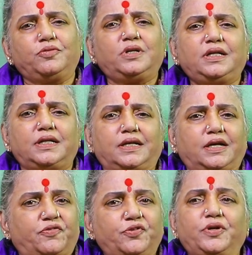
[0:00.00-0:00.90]
ఉండండి
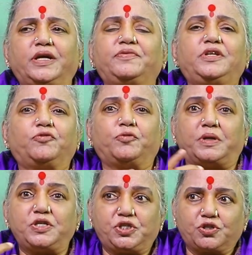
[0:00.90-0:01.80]
ఎవరు ఏమి నువ్వు
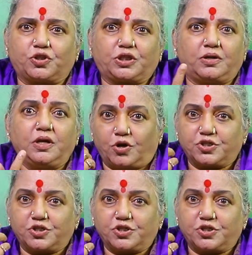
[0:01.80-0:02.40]
మంచి కొత్త